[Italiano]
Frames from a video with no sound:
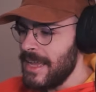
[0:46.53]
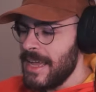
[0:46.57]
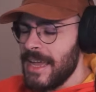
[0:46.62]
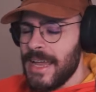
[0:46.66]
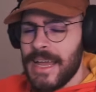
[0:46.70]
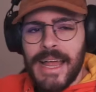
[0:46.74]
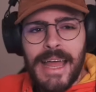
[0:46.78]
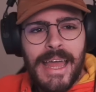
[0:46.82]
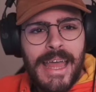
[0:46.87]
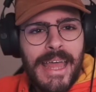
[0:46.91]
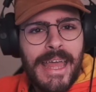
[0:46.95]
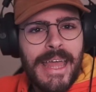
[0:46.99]

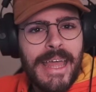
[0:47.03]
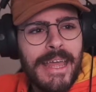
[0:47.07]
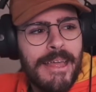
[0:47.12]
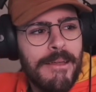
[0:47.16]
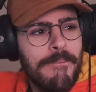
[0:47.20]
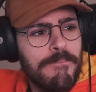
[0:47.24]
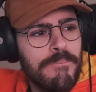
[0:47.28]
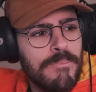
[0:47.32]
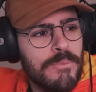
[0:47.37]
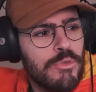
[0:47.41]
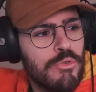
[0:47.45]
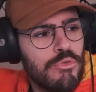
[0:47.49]

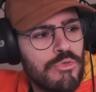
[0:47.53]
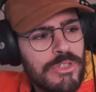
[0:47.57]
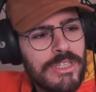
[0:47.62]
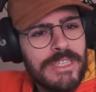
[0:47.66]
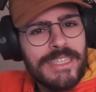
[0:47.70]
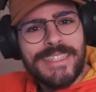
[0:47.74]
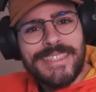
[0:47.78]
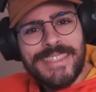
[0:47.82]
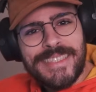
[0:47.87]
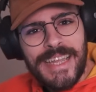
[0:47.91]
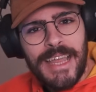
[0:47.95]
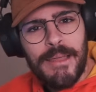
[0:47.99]
eh, tutti gli
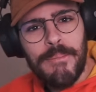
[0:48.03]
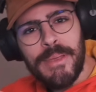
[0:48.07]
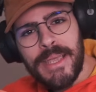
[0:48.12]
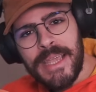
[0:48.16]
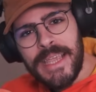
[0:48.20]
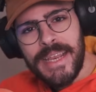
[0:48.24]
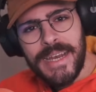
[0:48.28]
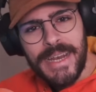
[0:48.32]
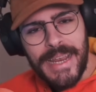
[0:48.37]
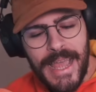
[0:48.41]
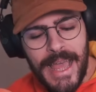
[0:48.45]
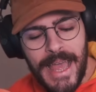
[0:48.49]

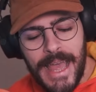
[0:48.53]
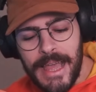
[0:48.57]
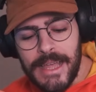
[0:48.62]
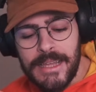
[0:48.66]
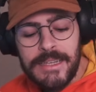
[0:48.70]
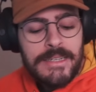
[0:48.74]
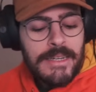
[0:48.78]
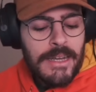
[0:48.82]
schemini eh.